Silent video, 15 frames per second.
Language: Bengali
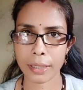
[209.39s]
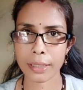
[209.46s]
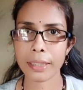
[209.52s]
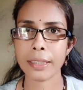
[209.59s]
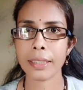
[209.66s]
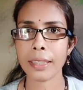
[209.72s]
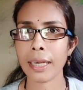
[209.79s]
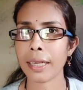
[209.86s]

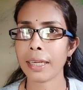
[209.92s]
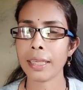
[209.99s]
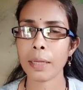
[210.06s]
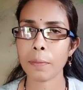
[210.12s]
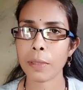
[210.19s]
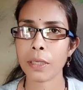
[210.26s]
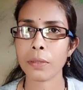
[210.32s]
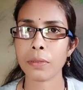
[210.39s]
তিন দিন আগেই
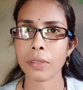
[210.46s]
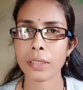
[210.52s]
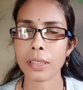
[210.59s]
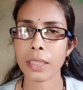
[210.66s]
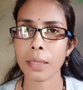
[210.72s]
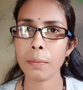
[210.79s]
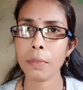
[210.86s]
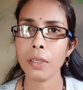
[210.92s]
অ্যাপ্লাই
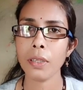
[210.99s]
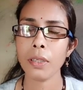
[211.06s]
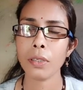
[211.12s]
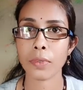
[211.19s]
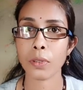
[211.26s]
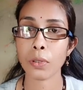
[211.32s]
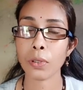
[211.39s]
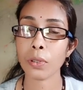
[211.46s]
করেছিলাম
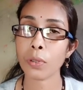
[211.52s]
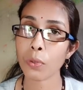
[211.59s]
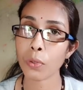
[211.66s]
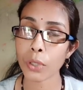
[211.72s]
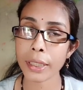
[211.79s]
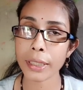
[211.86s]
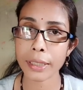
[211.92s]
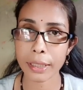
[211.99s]
তো
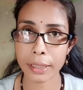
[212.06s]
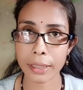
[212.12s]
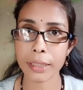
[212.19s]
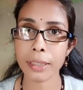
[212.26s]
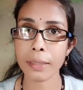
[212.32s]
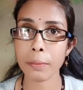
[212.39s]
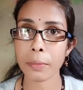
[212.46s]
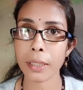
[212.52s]
ওই
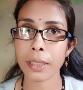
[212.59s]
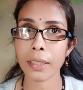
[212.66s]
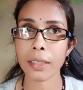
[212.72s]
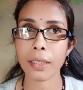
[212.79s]
দিনই মানে